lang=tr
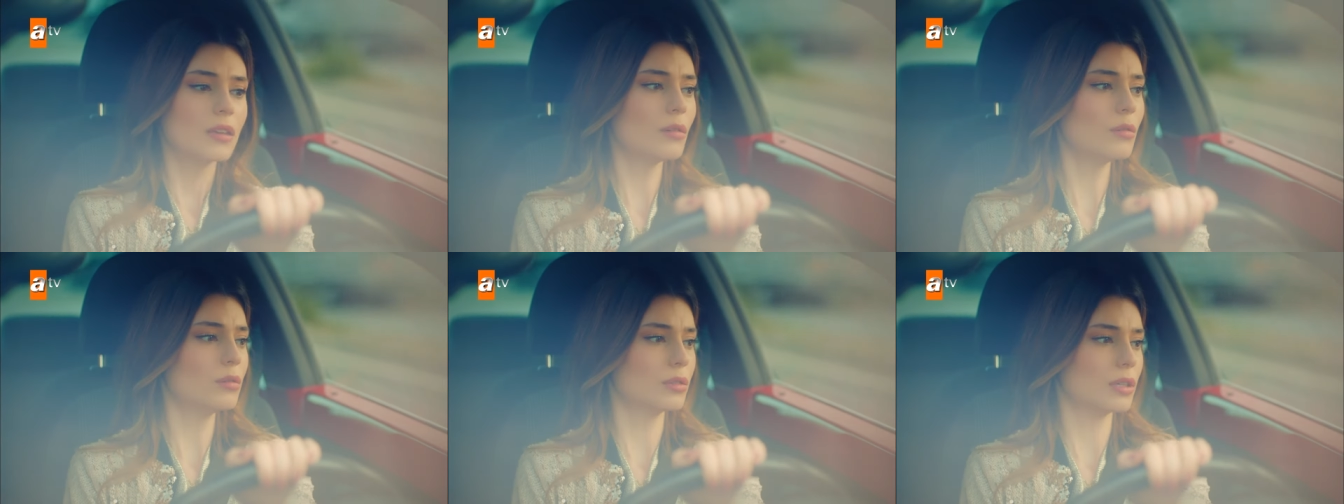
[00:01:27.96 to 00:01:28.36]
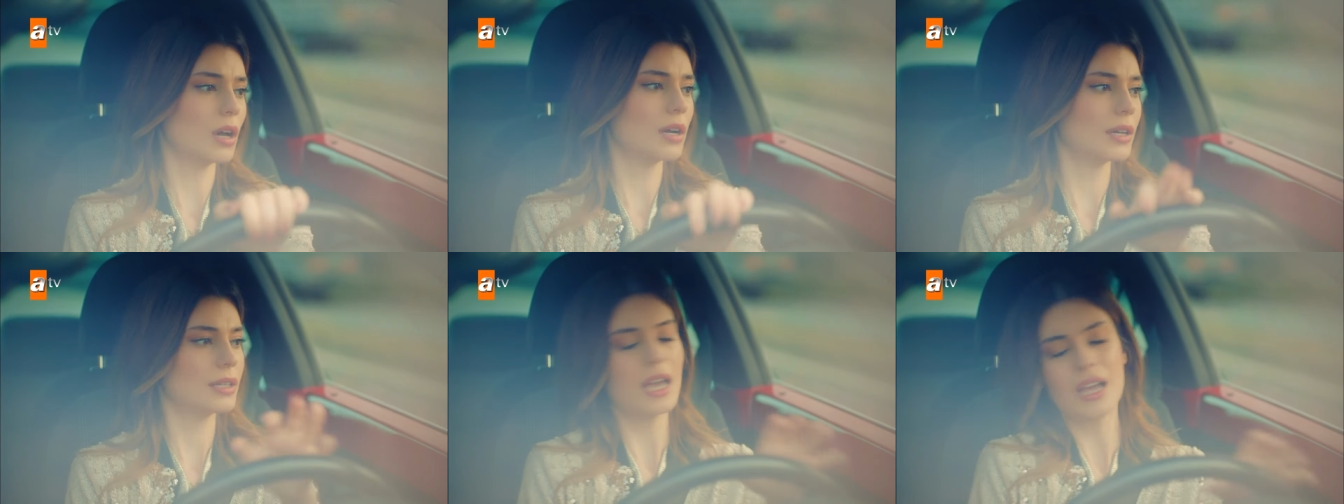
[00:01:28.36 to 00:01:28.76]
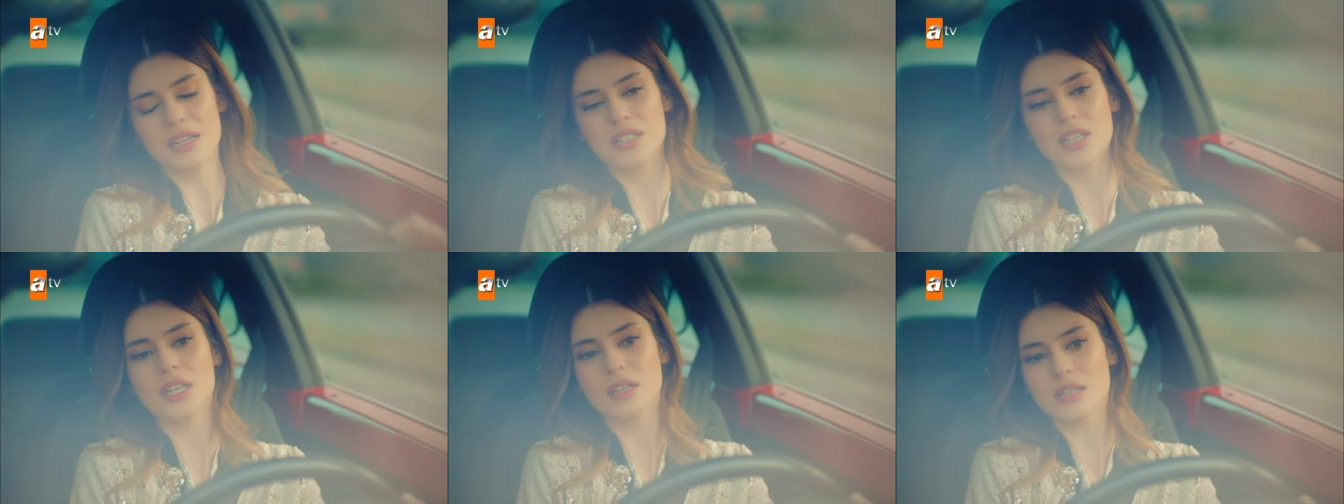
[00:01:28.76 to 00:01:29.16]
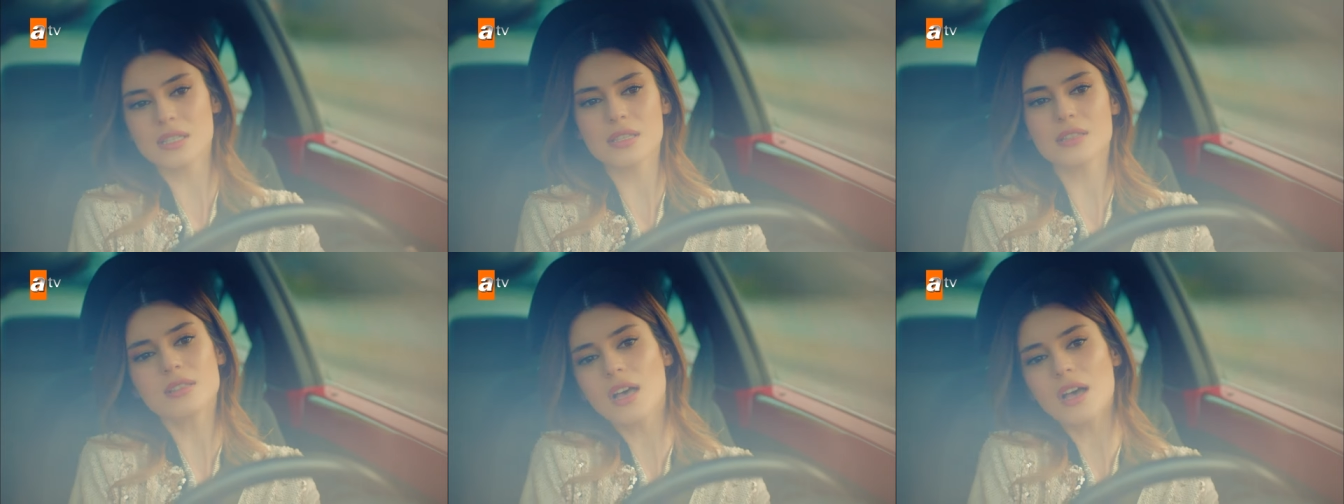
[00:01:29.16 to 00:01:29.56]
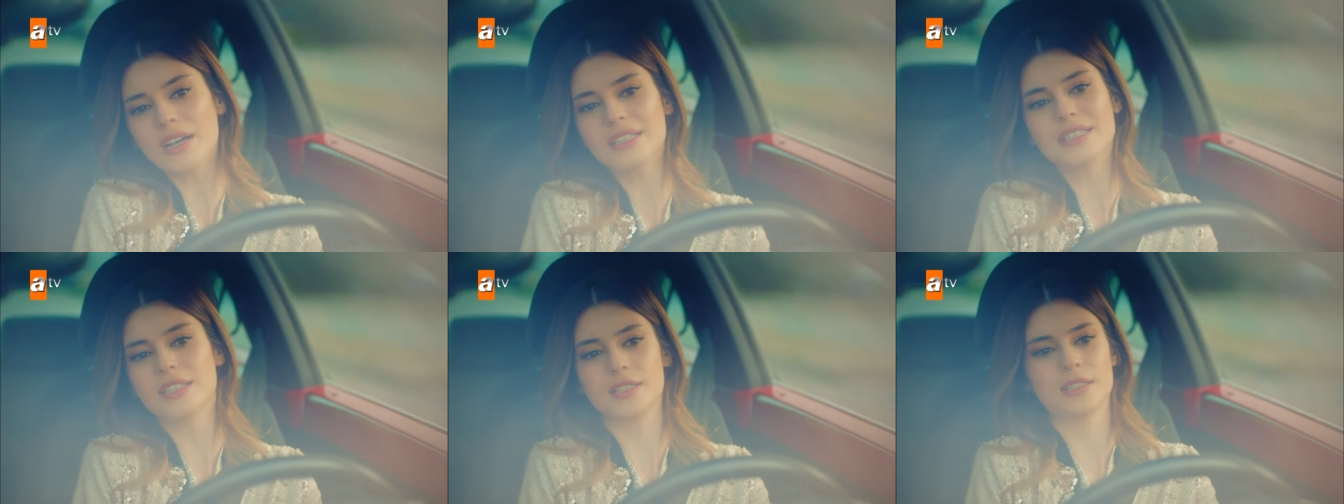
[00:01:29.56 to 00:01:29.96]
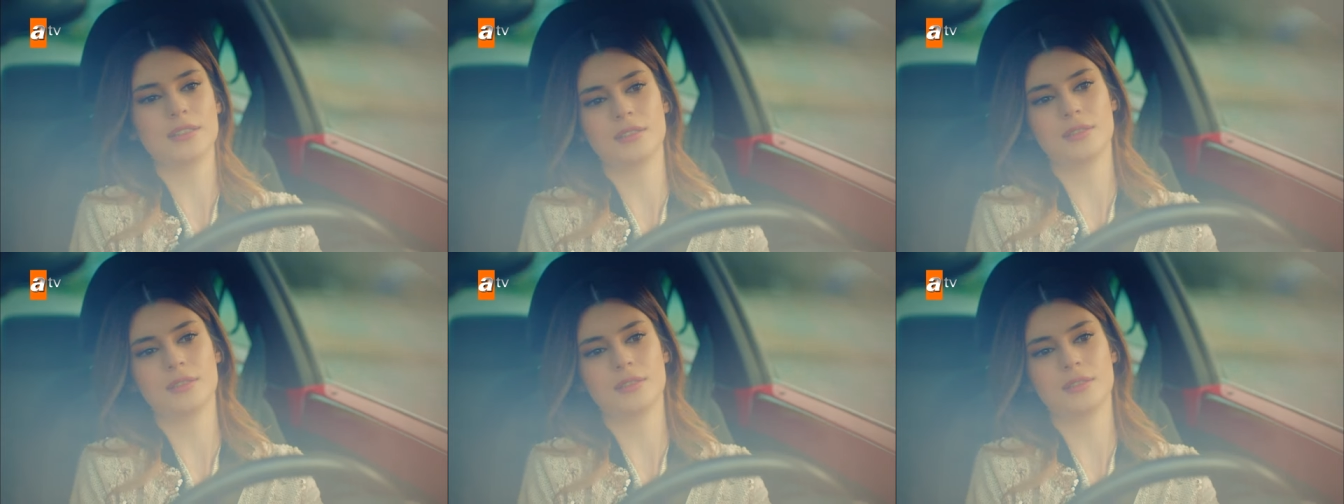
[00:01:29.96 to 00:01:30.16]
Yok yani her şey aslında aynı.